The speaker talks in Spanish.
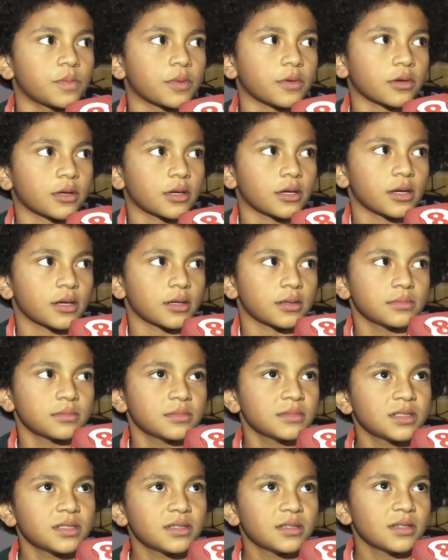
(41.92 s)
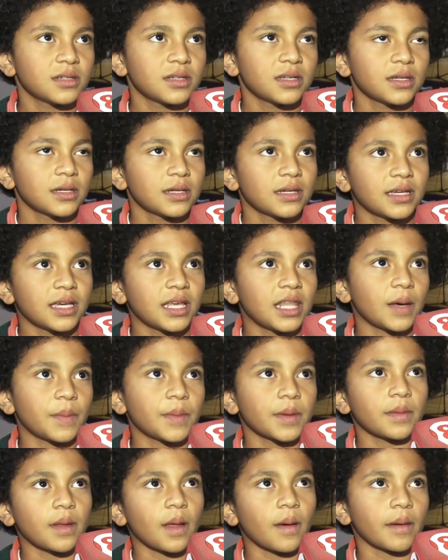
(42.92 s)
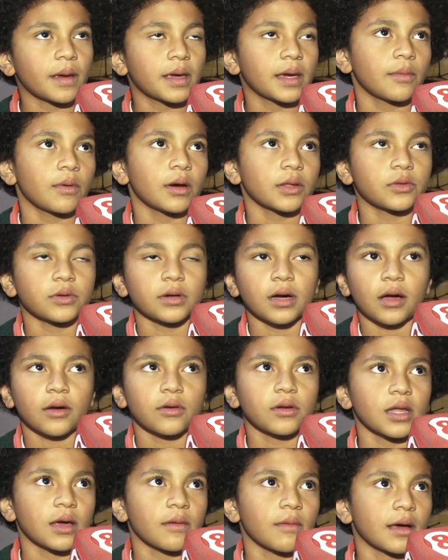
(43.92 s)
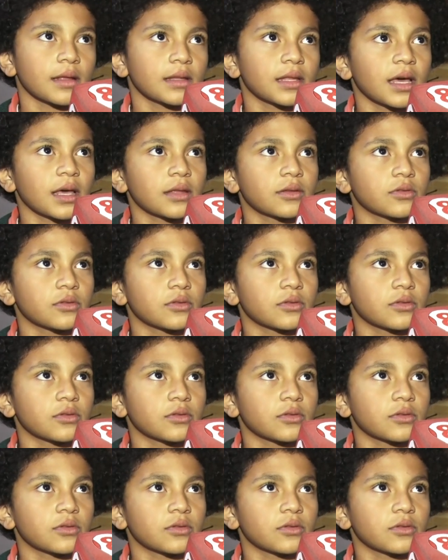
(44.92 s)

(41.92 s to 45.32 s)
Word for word: porque es la primera vez que voy a tocar con la banda de